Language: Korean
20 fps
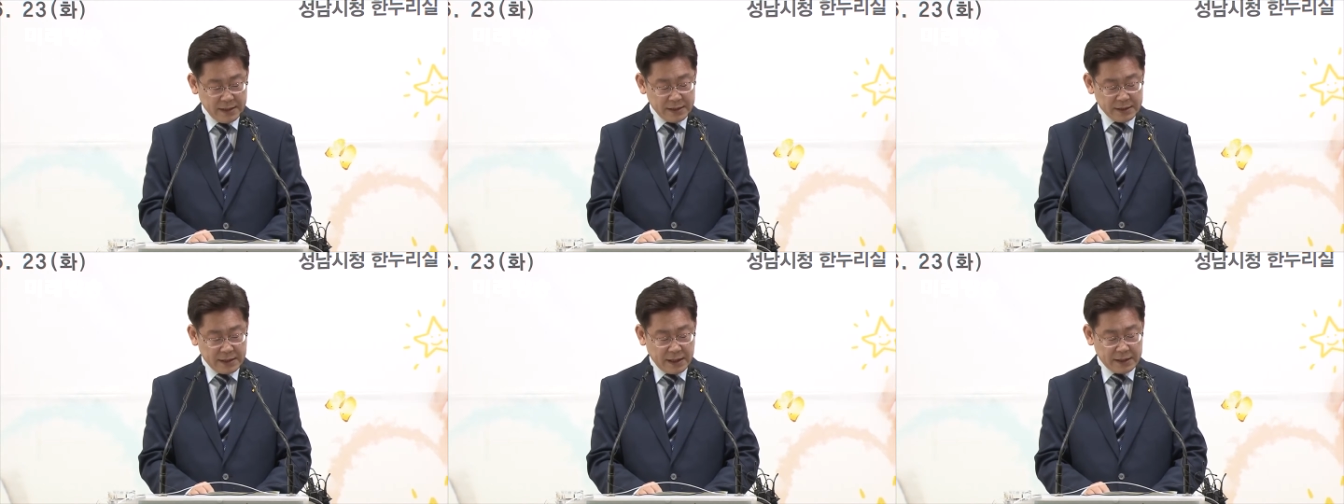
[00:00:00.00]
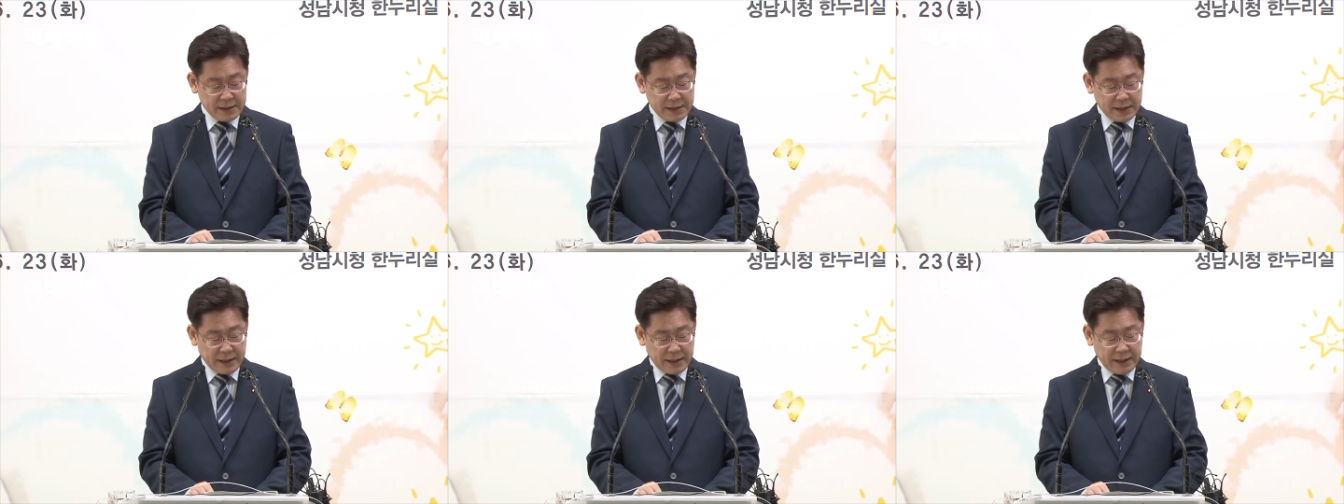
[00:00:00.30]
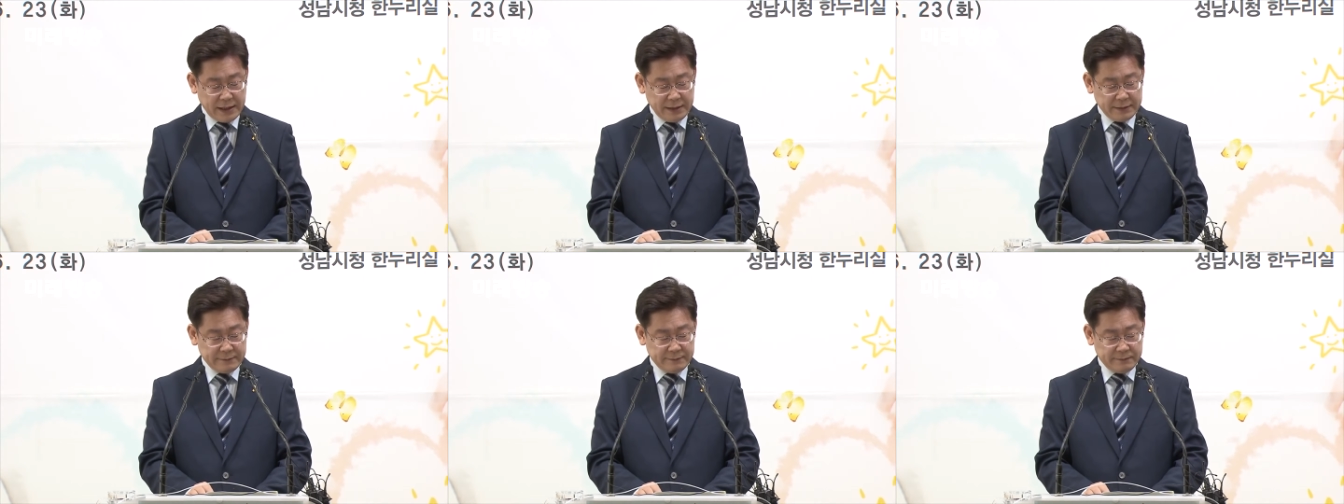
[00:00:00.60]

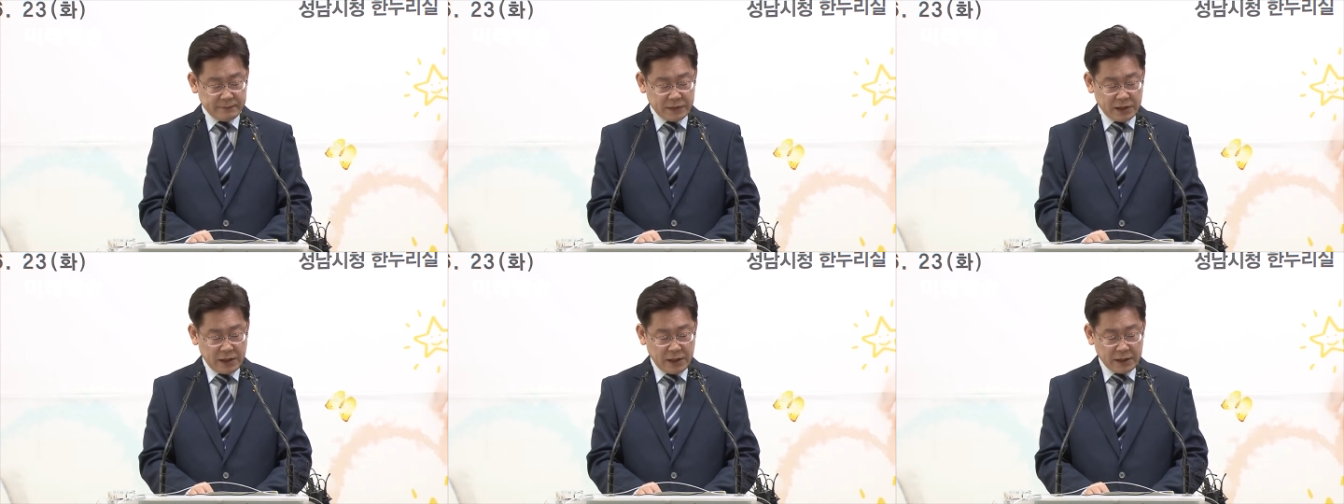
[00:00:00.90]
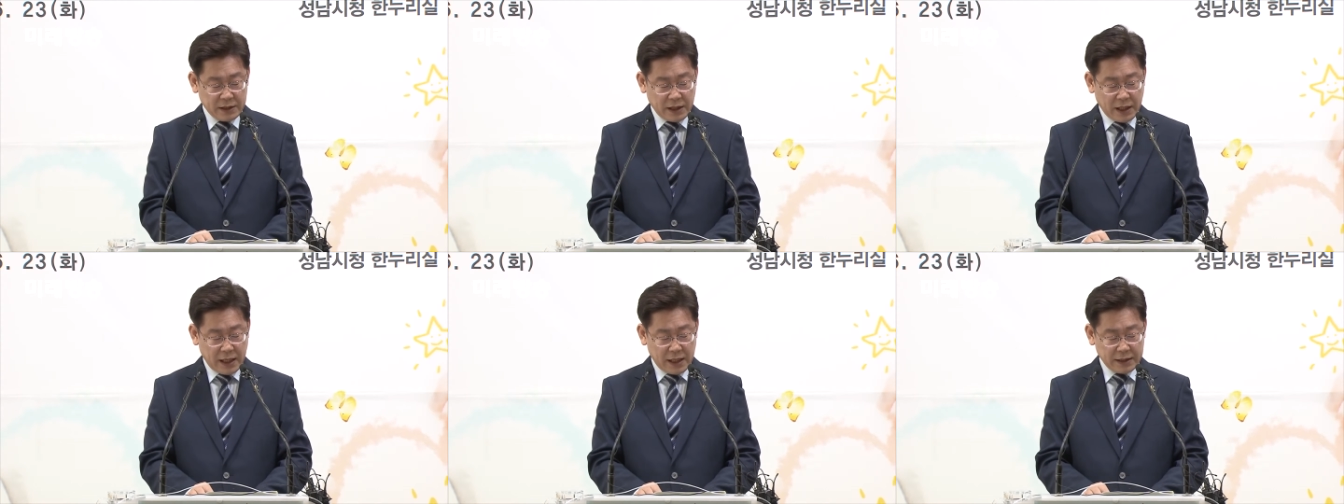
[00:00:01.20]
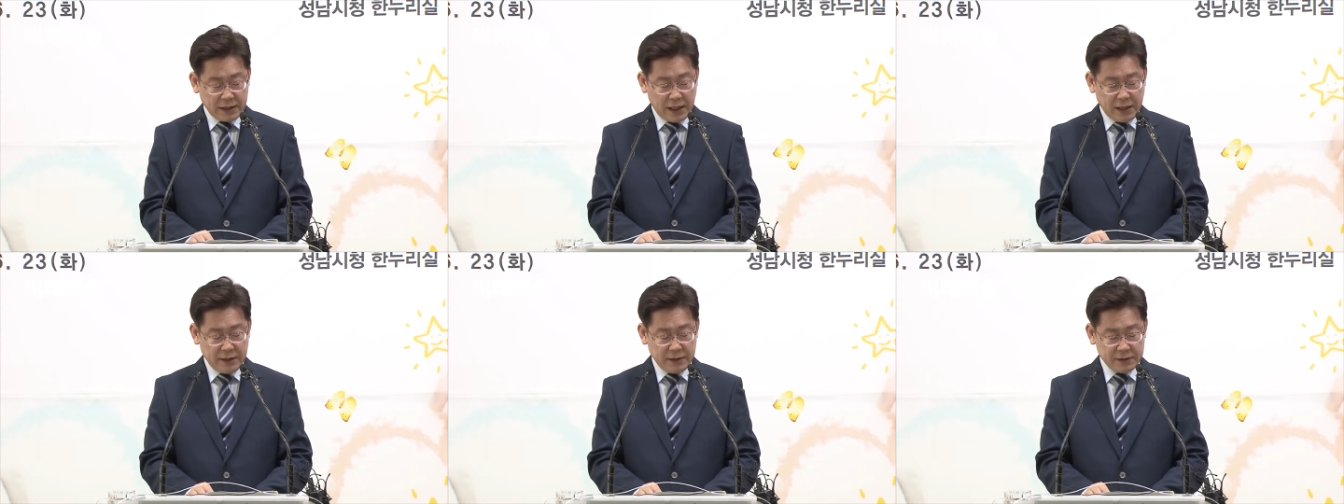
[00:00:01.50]
셋째,
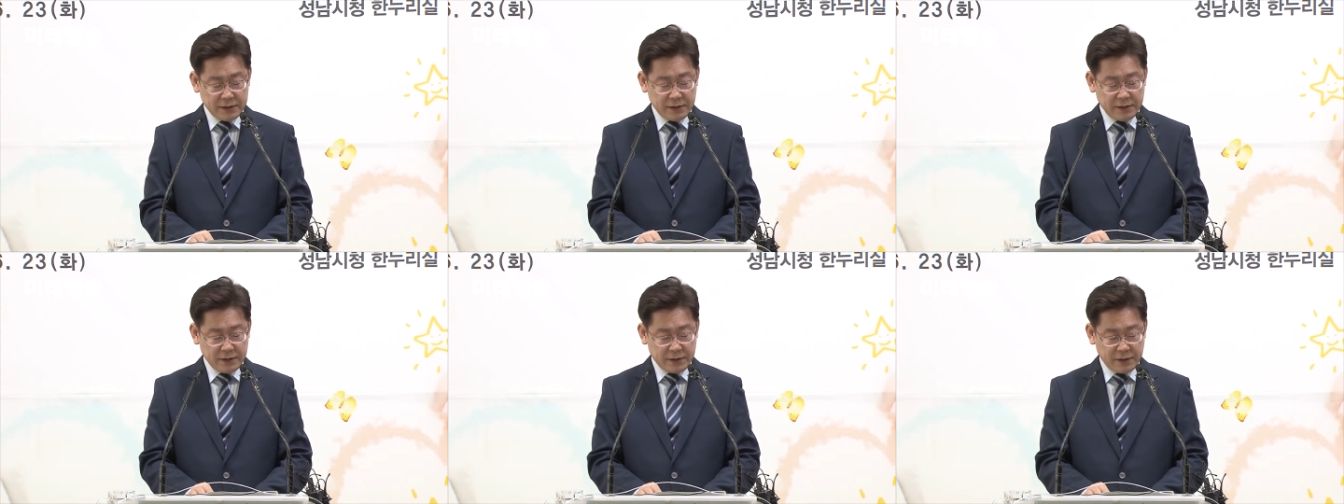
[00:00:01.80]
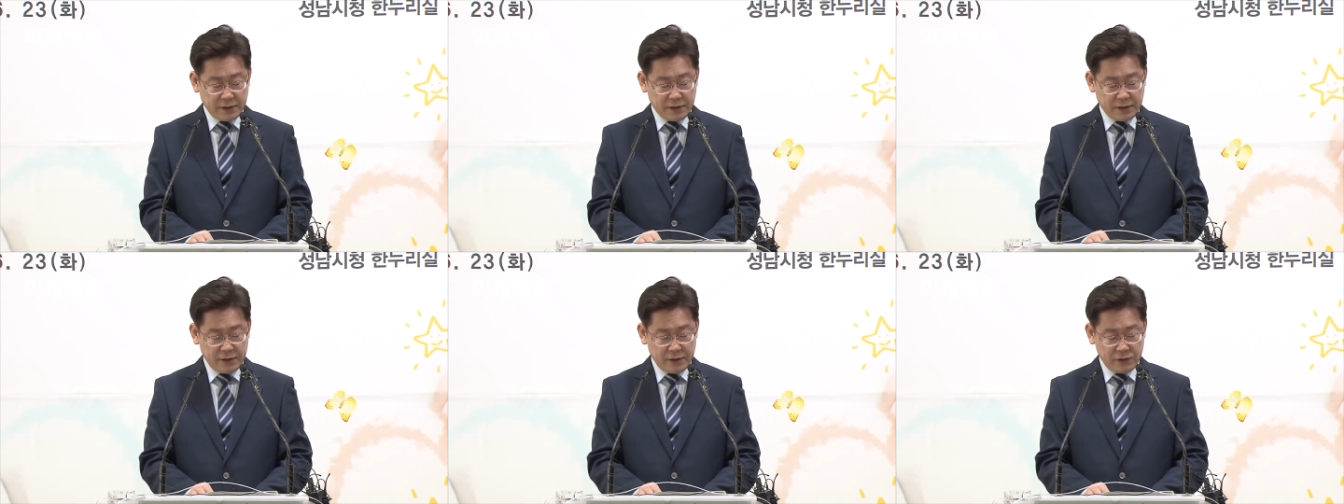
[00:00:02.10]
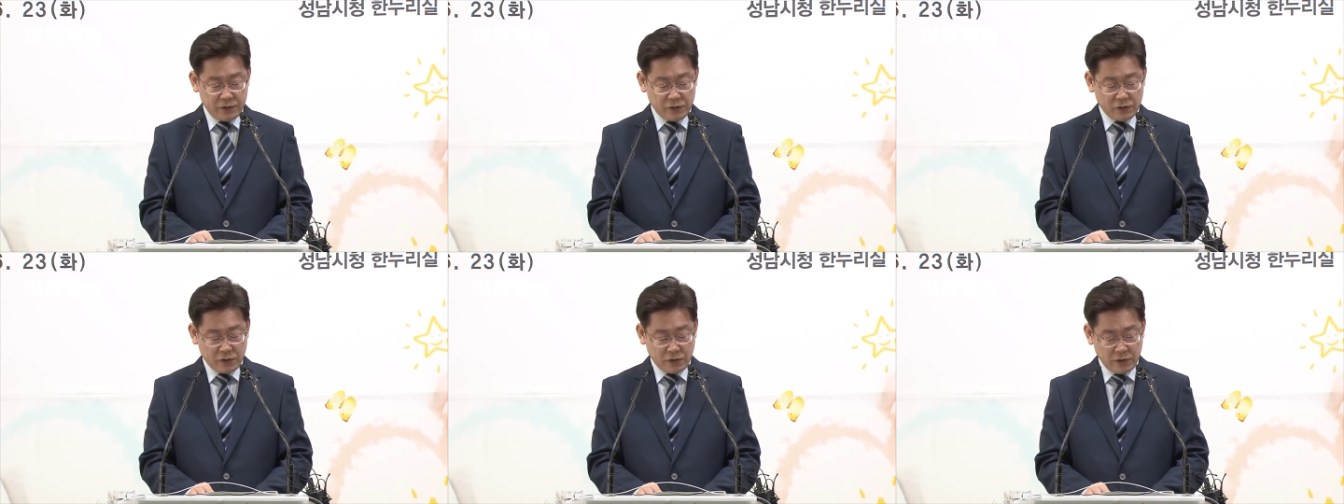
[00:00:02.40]
타당성 결여를
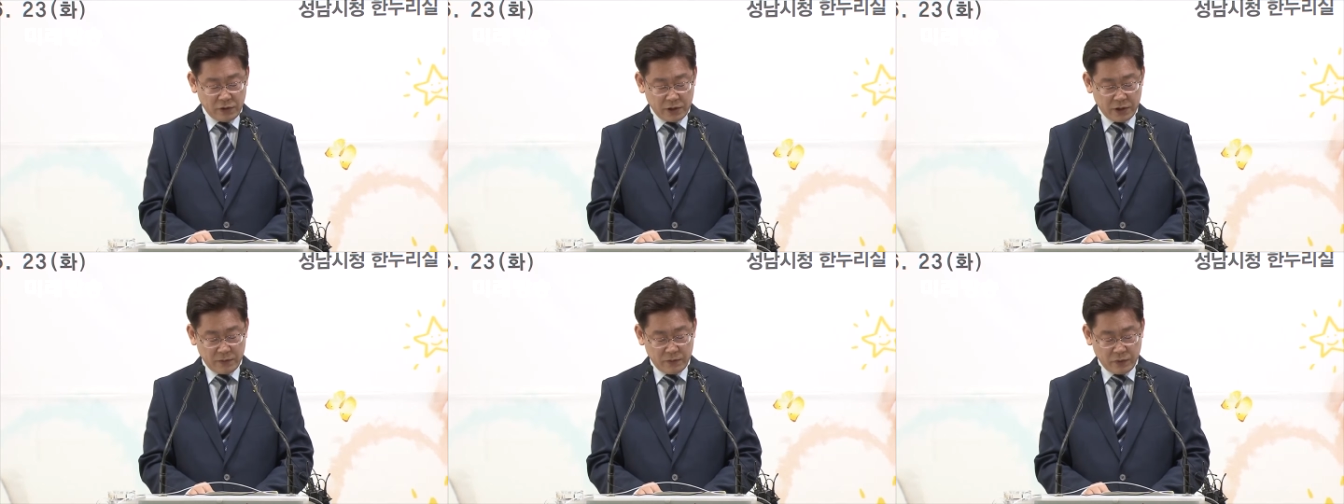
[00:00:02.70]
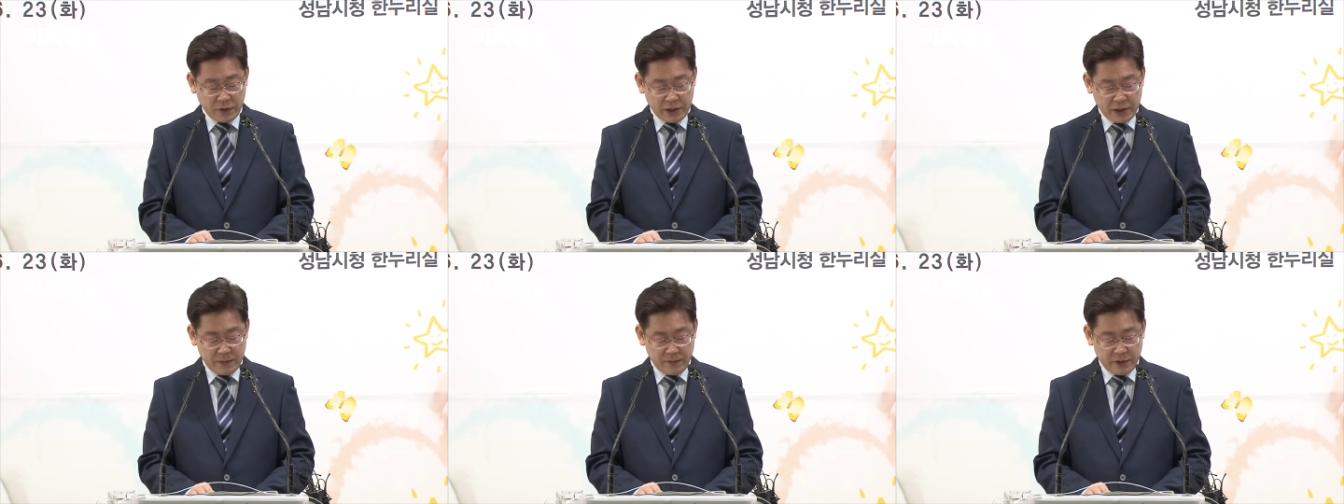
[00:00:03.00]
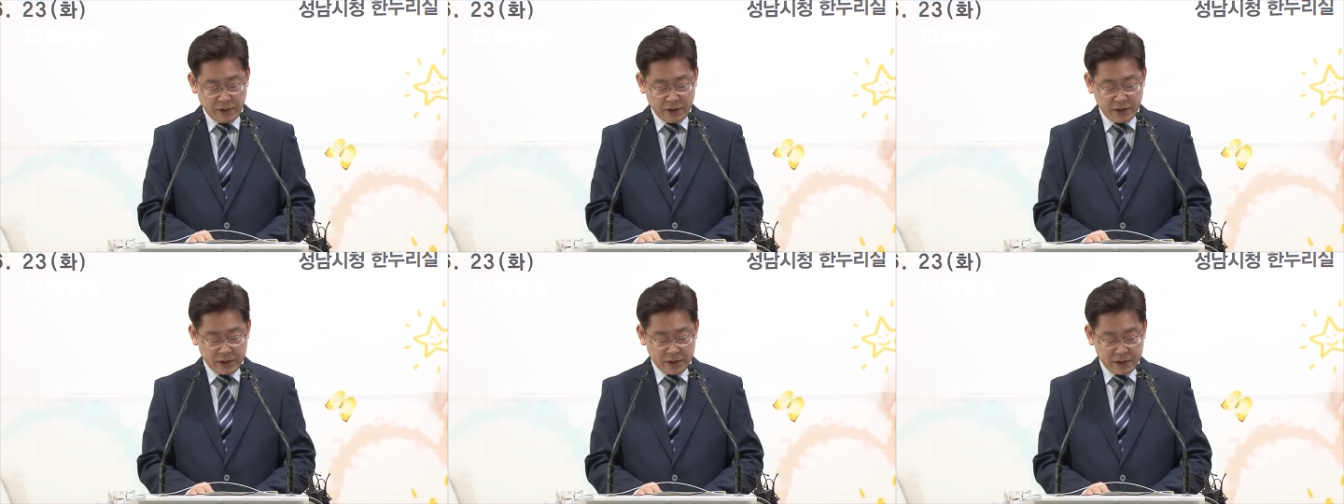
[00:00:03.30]
이유로 거부한
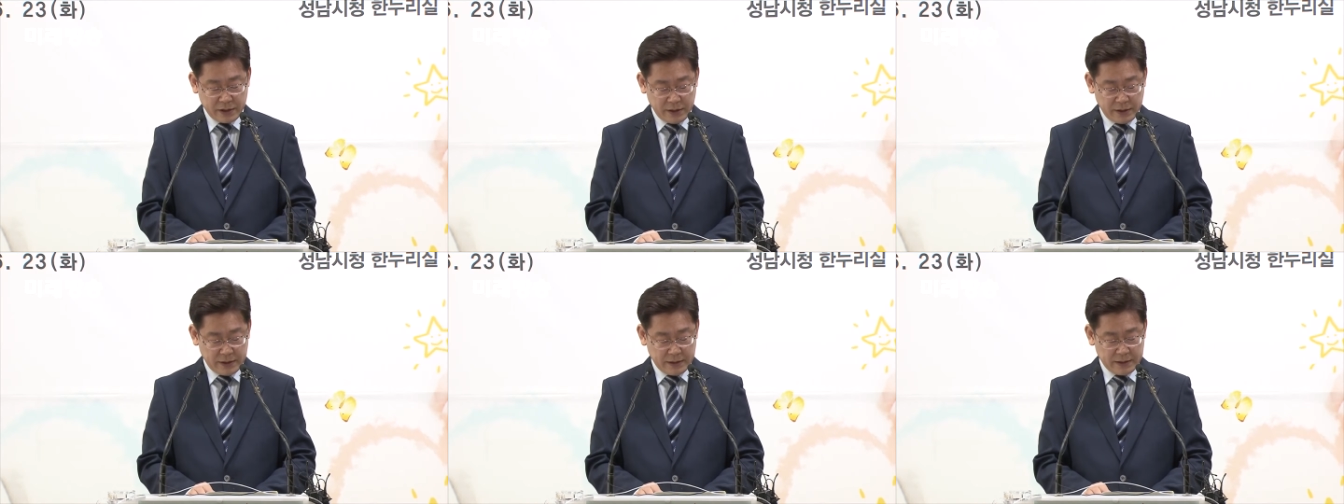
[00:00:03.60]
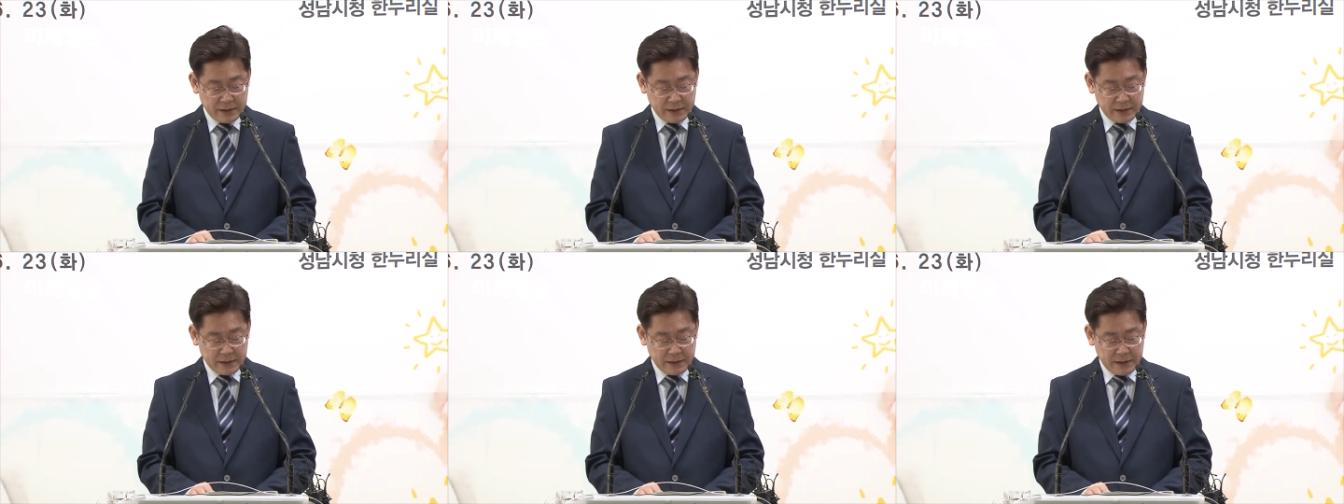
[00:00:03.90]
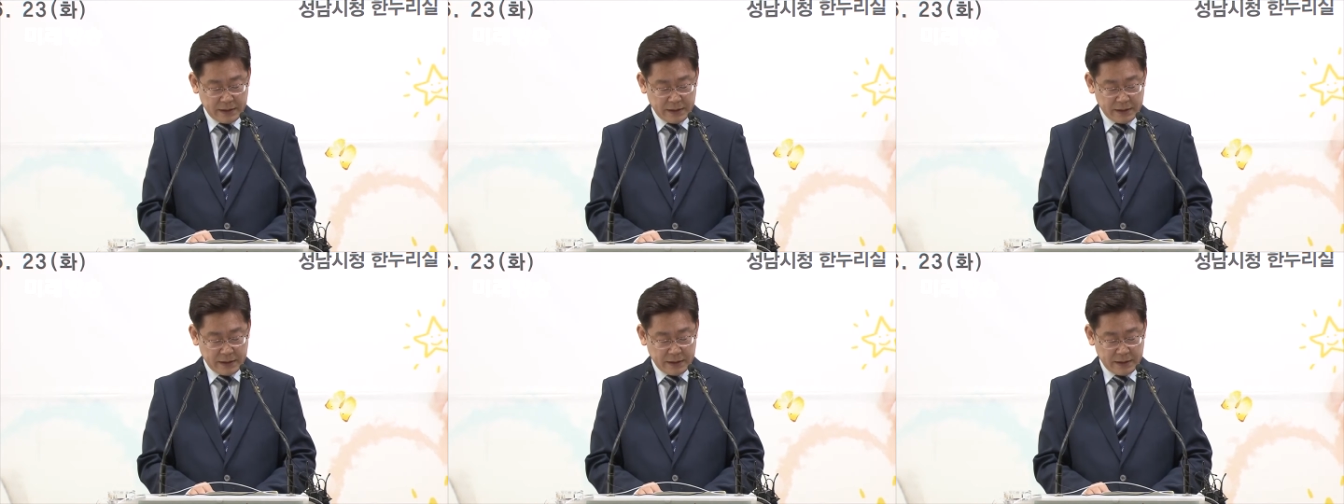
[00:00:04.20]
이번 결정은